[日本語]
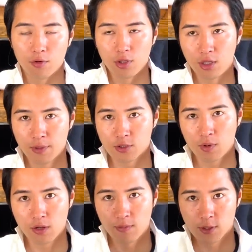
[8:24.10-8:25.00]
いい場所、
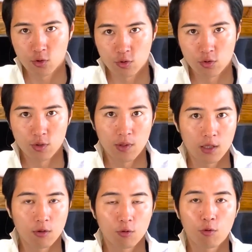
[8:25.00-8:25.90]
悪い場所っていうふうに言われ
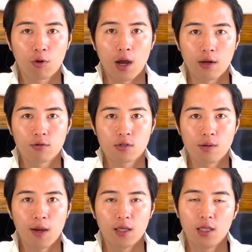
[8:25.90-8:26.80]
てるところがあるとすれ
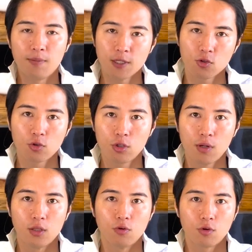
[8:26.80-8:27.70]
ば、いい場所っていうの
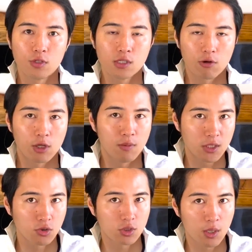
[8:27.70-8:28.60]
は入居審査を厳
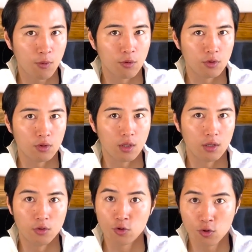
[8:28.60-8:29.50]
しくしても
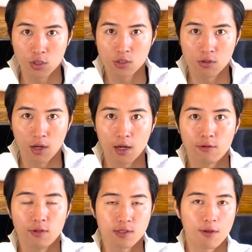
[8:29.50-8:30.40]
入居率っていうのは上が
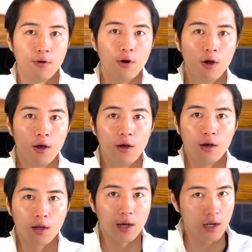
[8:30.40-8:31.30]
るんですけど、
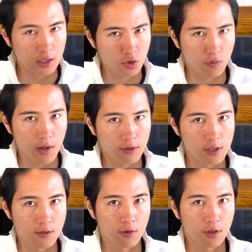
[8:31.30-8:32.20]
柄がちょっと悪いで
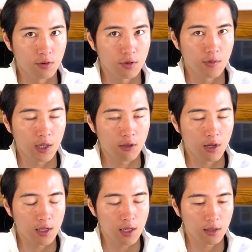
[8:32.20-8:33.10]
すよねっていうふうに言われてる
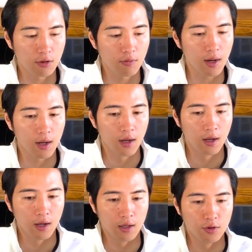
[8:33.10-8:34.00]
エリアっていうのは、
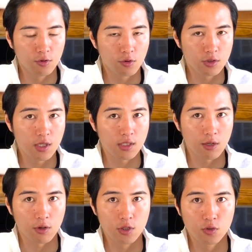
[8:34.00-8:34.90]
入居審査
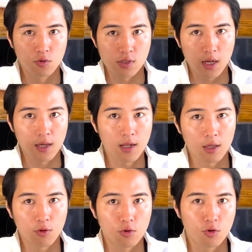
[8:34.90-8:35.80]
の基準を下げな
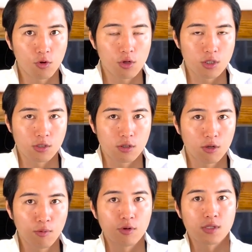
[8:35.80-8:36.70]
いと入居率ってい
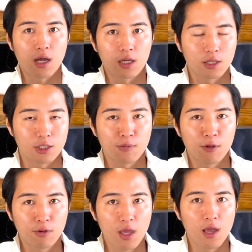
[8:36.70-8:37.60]
うのも下がってしま
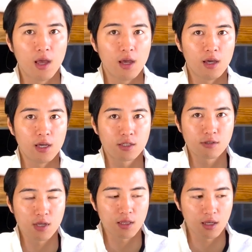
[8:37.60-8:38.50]
うので、
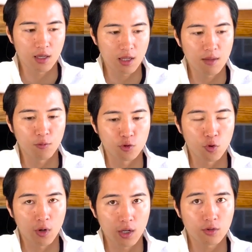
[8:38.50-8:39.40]
必然的にもう
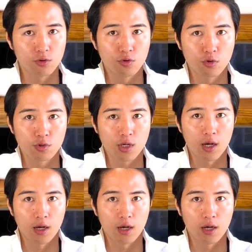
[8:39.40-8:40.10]
しょうがなく入居